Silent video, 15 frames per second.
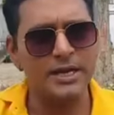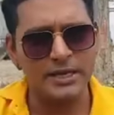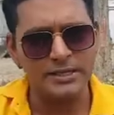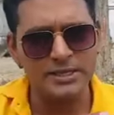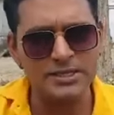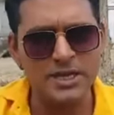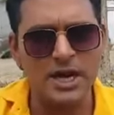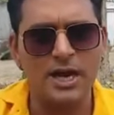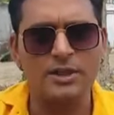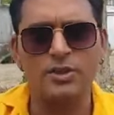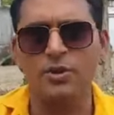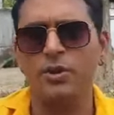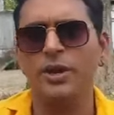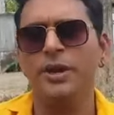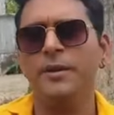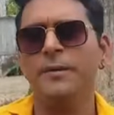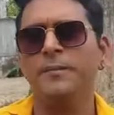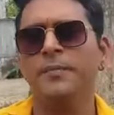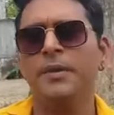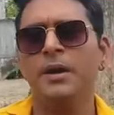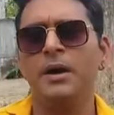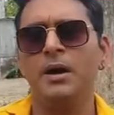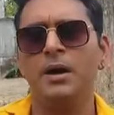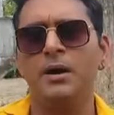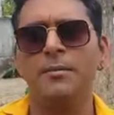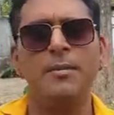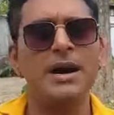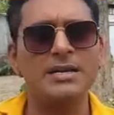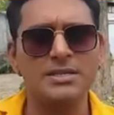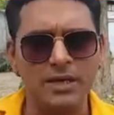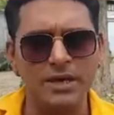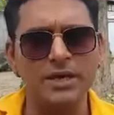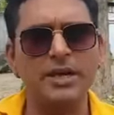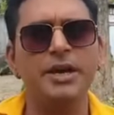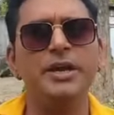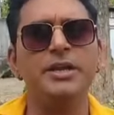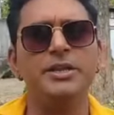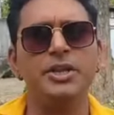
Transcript: सैनिटाइजर से हाथ धोएं मास्क कहीं